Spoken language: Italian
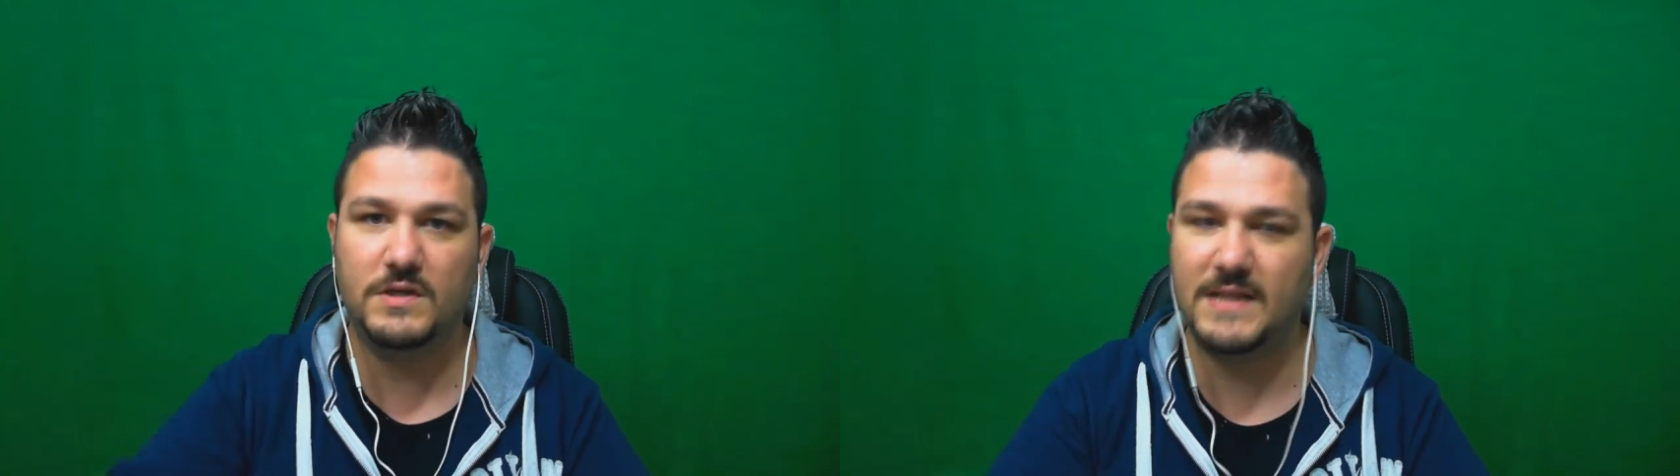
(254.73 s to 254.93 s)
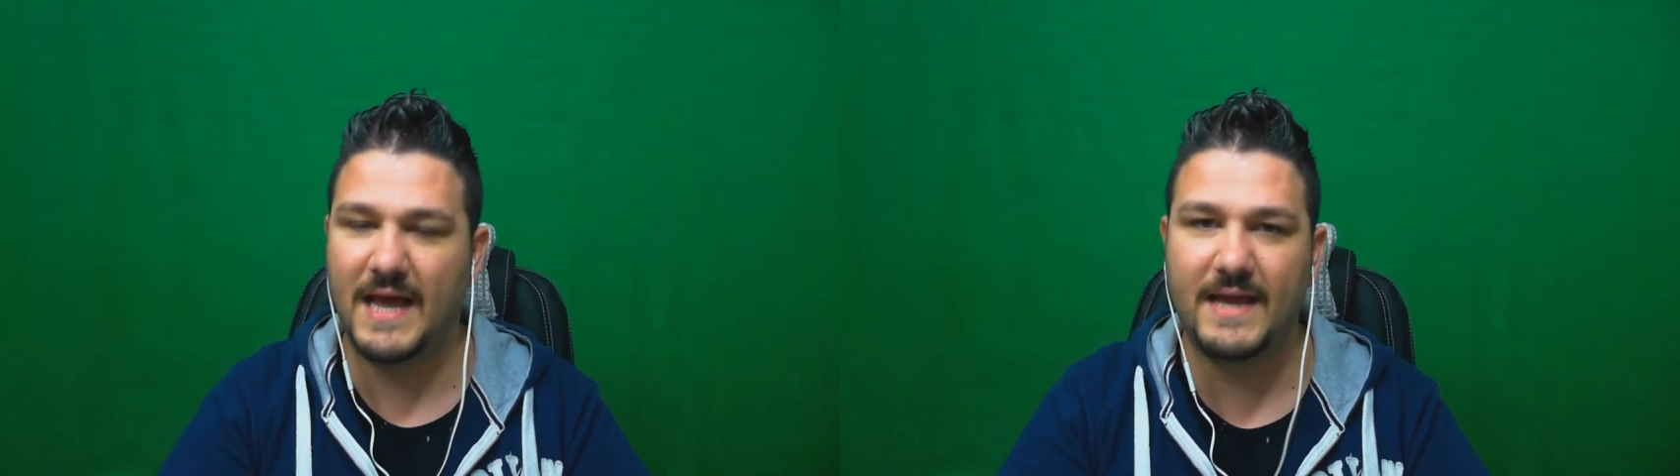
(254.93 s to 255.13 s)

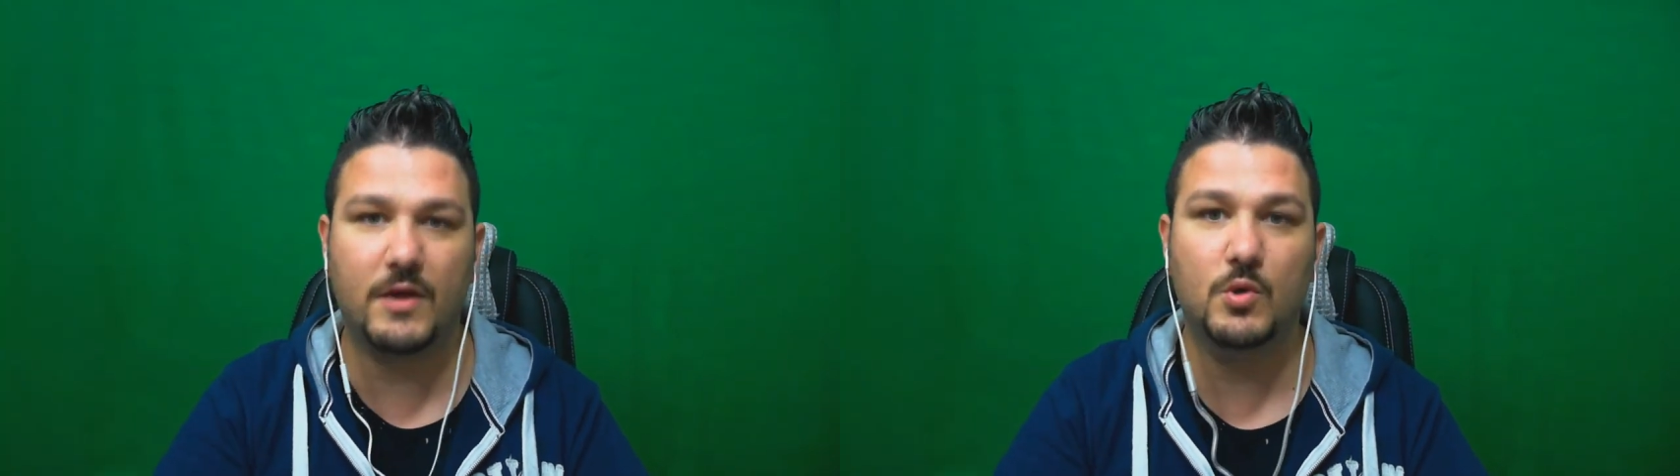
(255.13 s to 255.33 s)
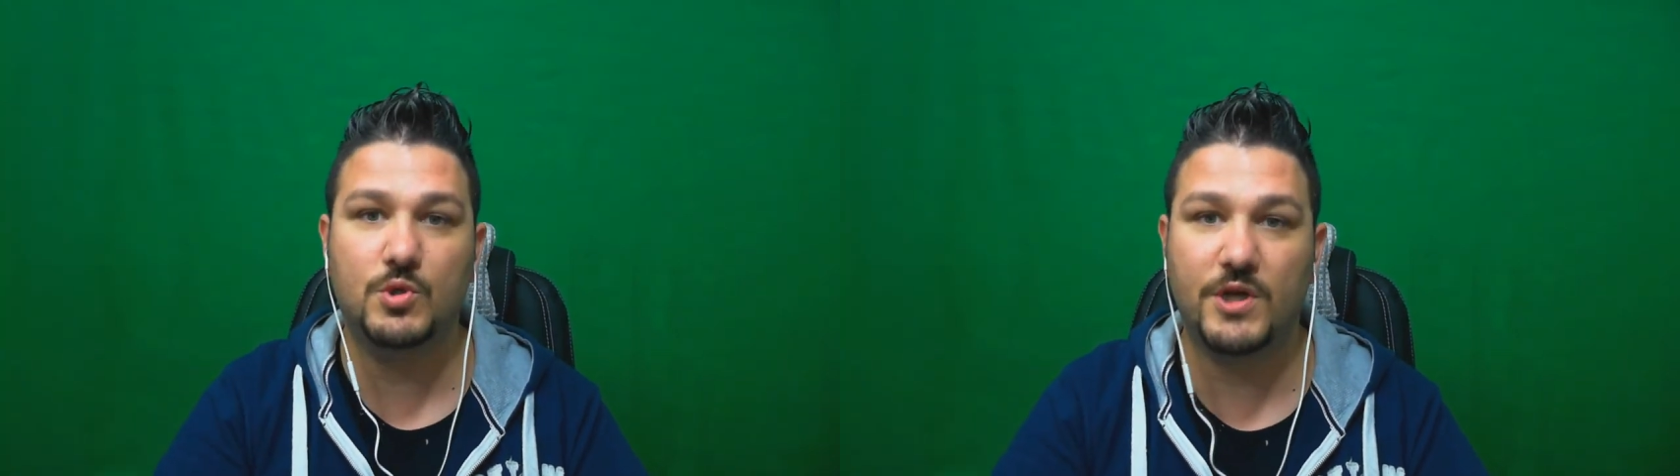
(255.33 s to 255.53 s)

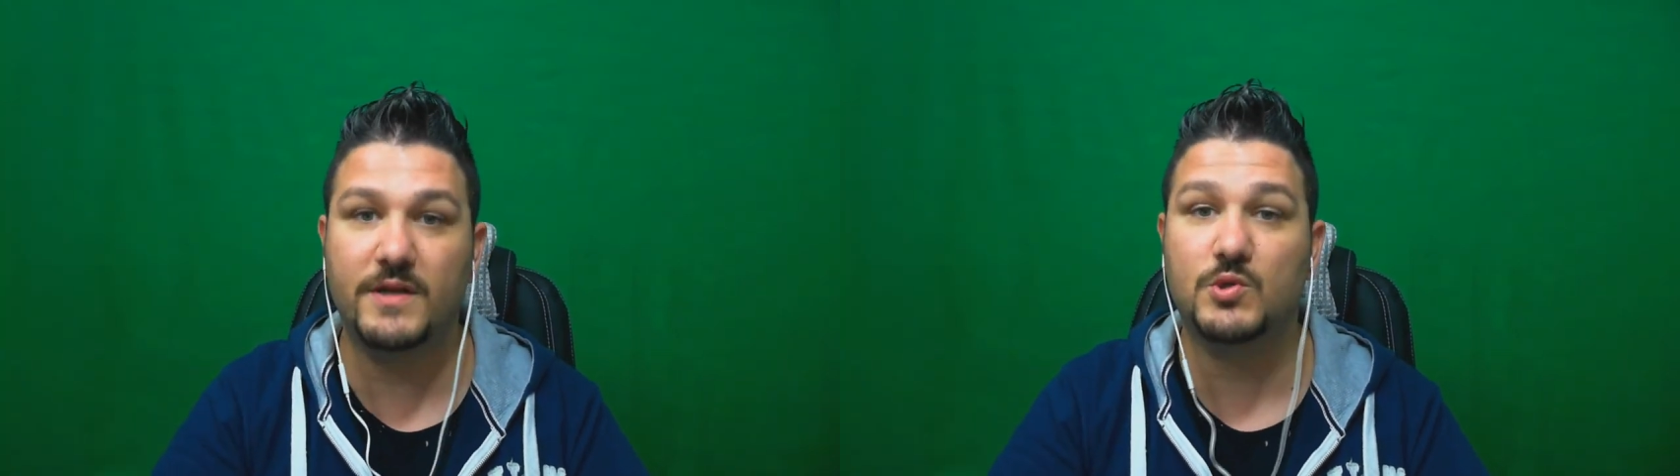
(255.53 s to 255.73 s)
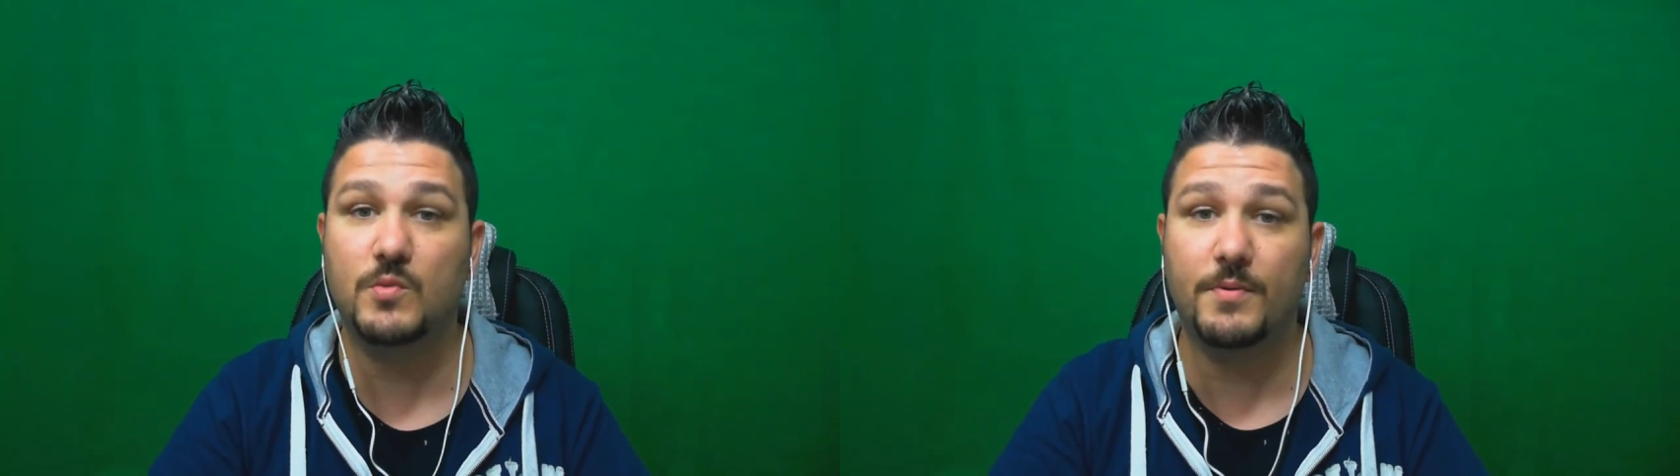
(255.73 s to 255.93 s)
dislike, non c'è
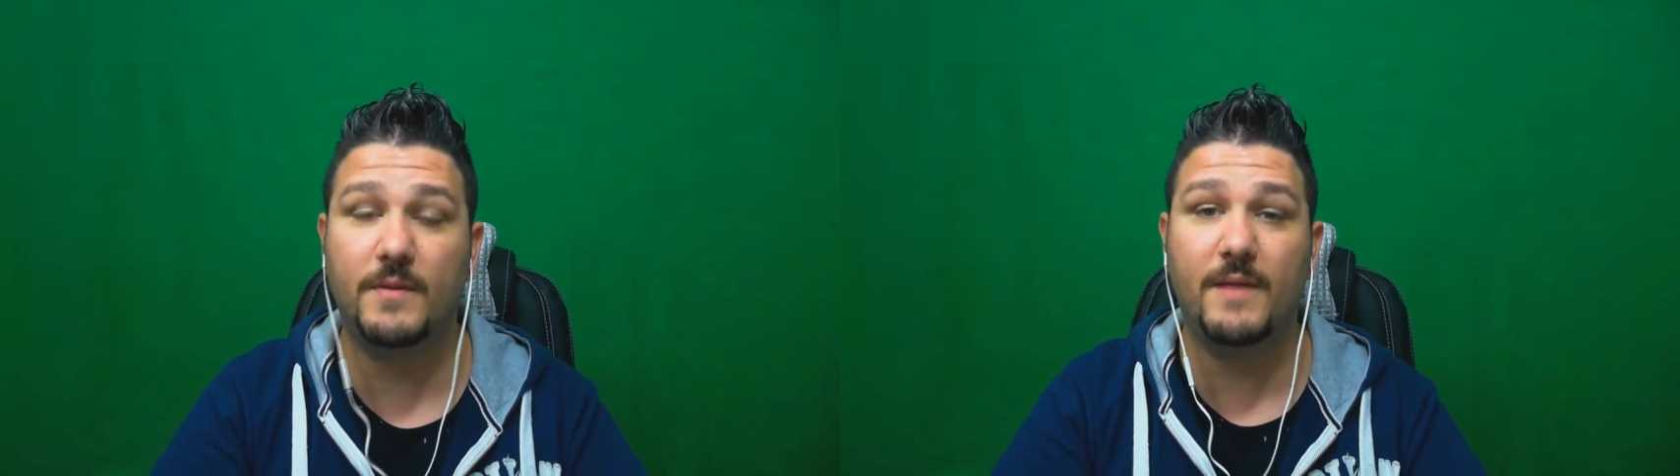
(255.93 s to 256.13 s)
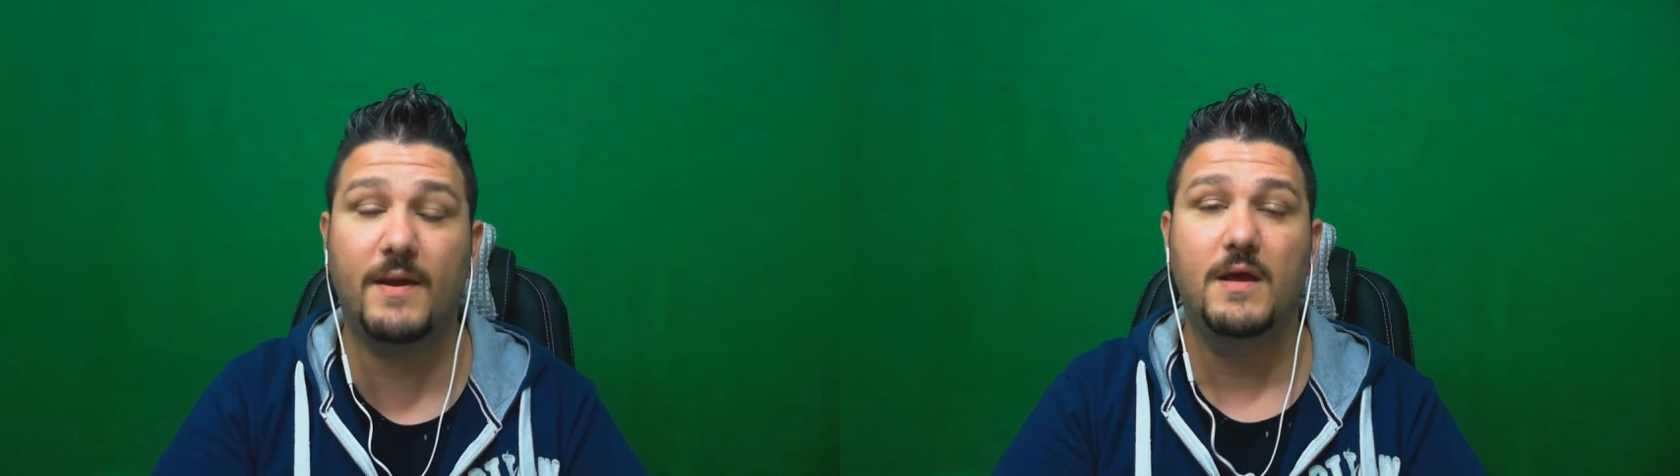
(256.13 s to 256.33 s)
nessun
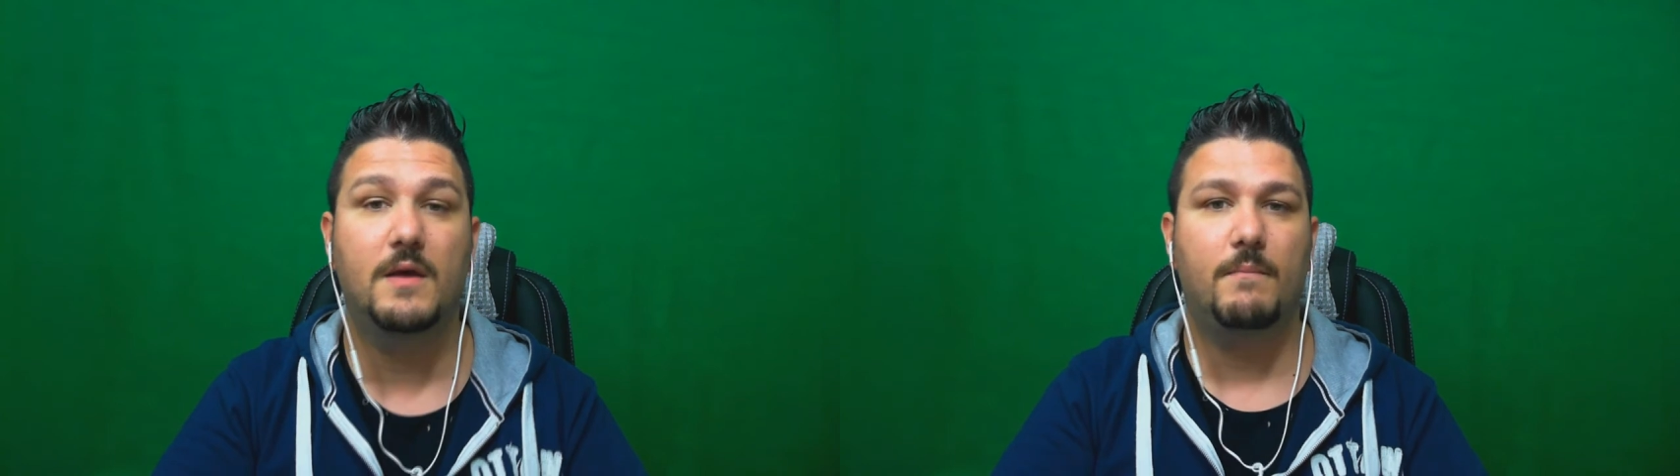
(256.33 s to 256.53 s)
problema.